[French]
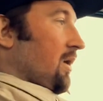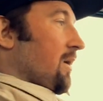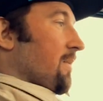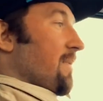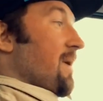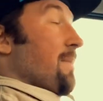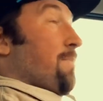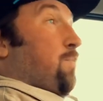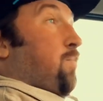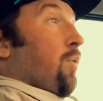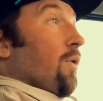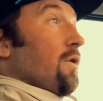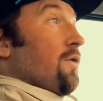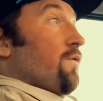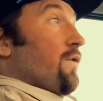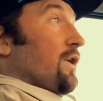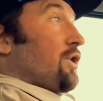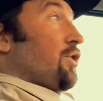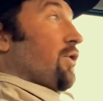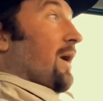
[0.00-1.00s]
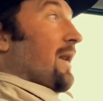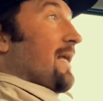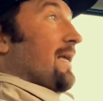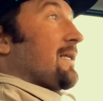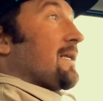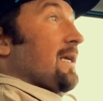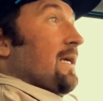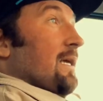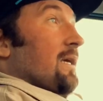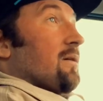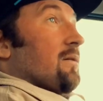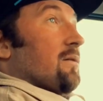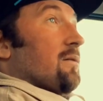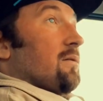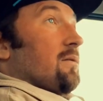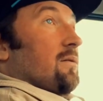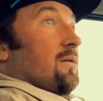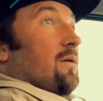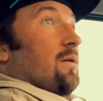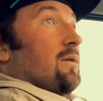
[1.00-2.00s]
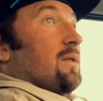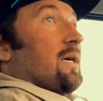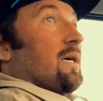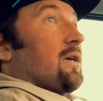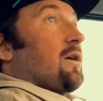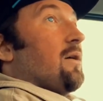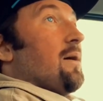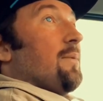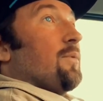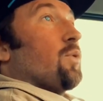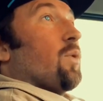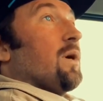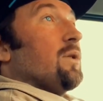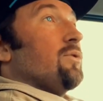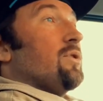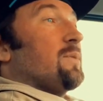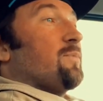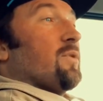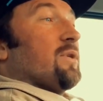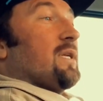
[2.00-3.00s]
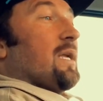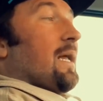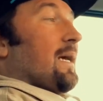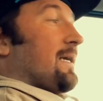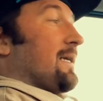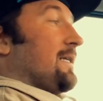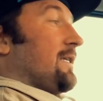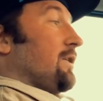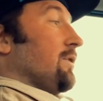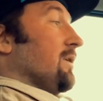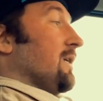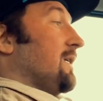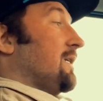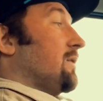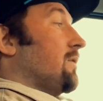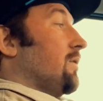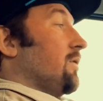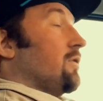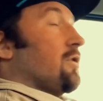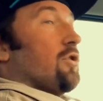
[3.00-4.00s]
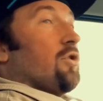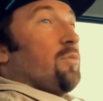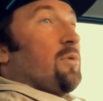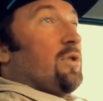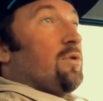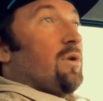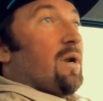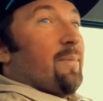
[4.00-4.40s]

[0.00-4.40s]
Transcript: Mais pour une voiture électrique, on a quand même droit de se poser la question est-ce que l'autonomie de